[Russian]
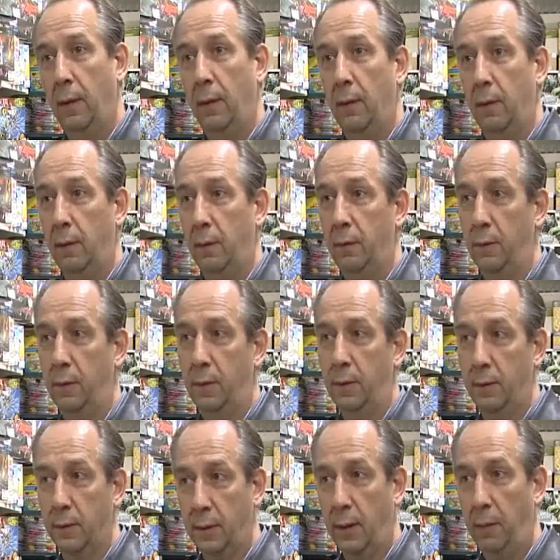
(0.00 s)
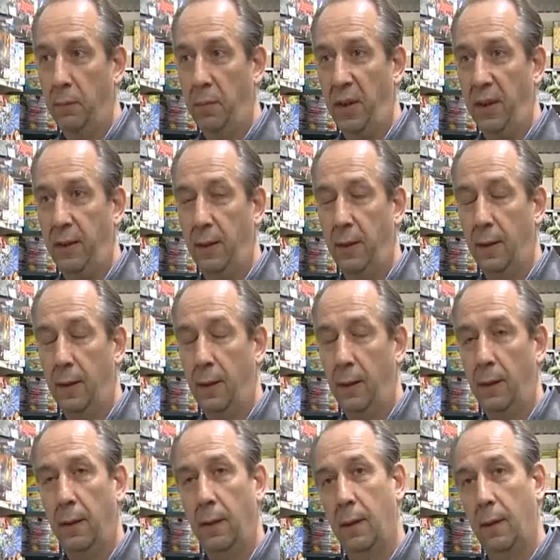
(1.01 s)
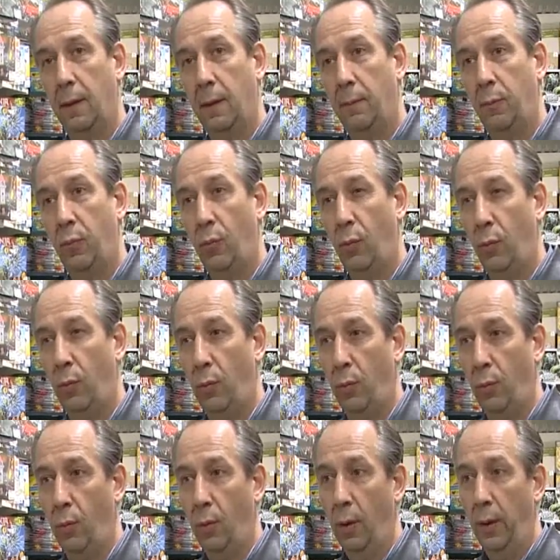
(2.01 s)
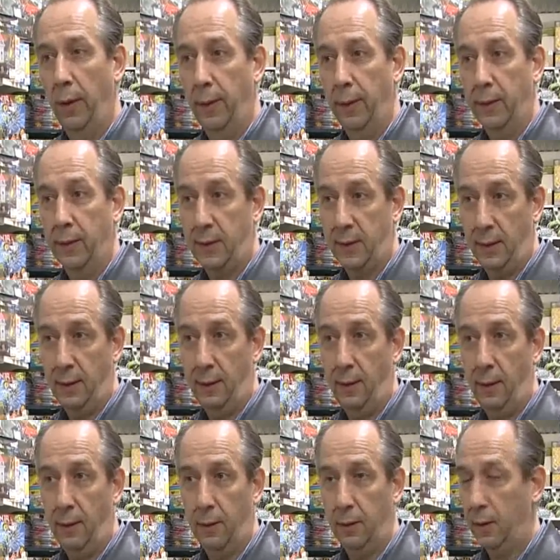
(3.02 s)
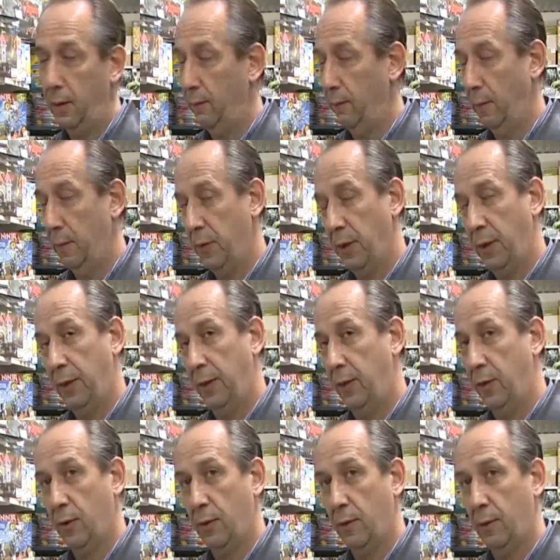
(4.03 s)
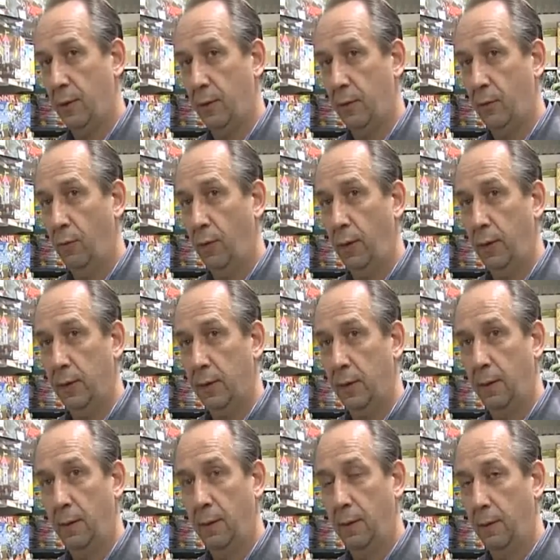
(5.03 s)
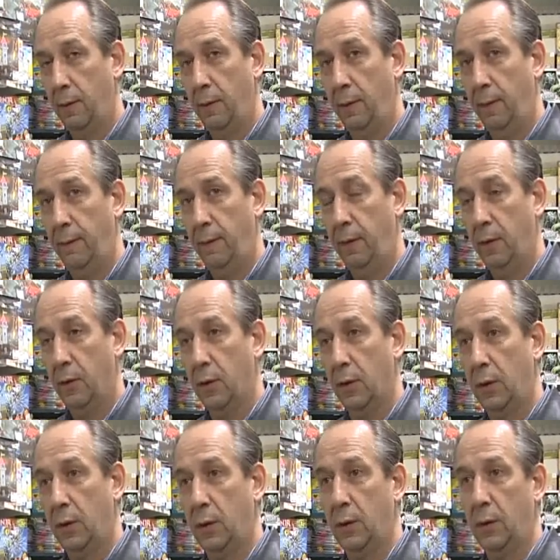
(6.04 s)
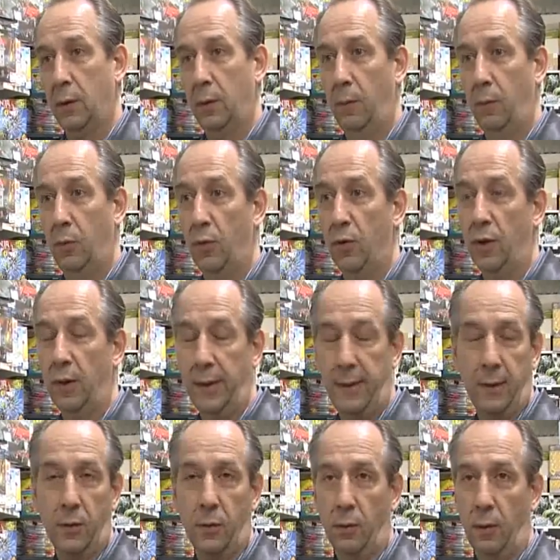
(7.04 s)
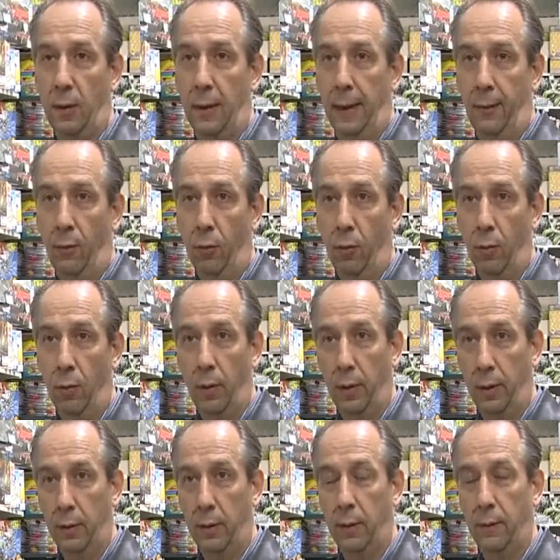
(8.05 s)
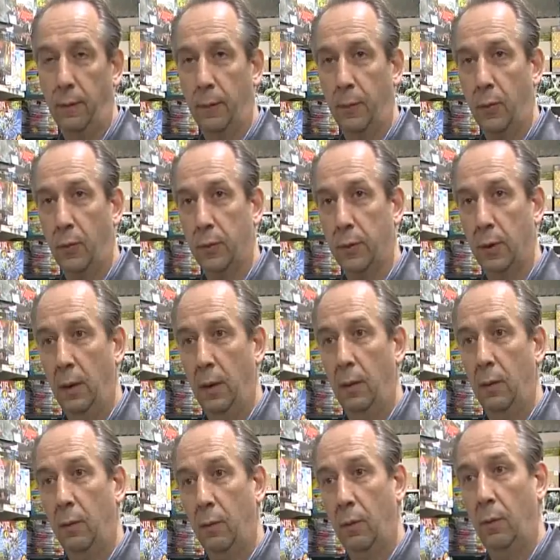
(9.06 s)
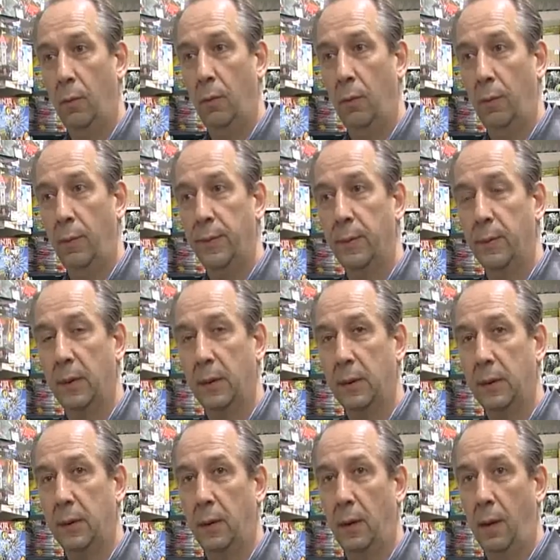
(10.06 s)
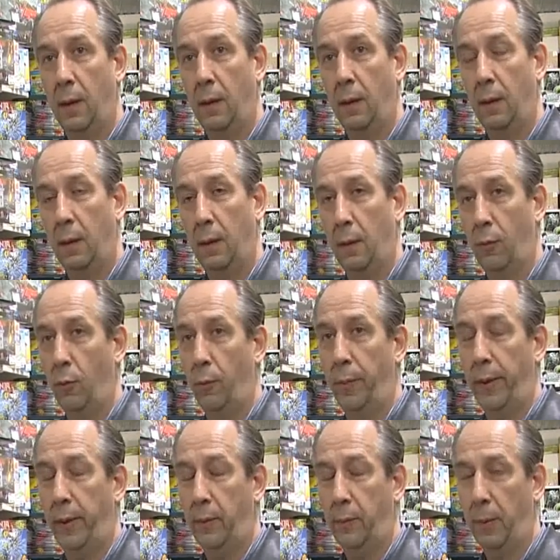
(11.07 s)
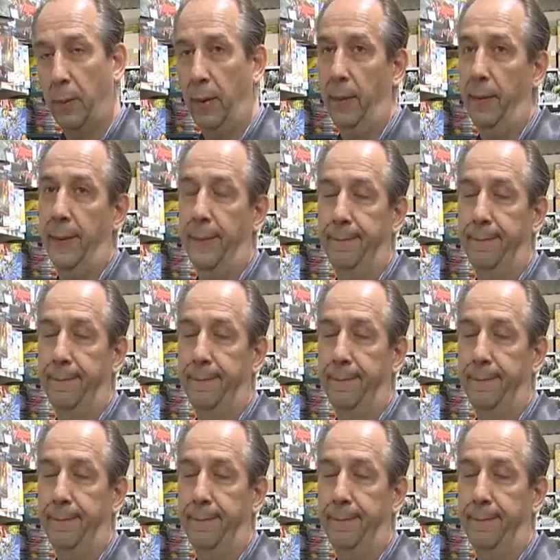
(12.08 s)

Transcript: Э, то есть стал бедненький. А по цене там вообще, конечно, конкуренции не выдержать с этими точками. Ездить сюда далеко, это не вопрос. Но, в общем-то, цена э, окупает проблемы.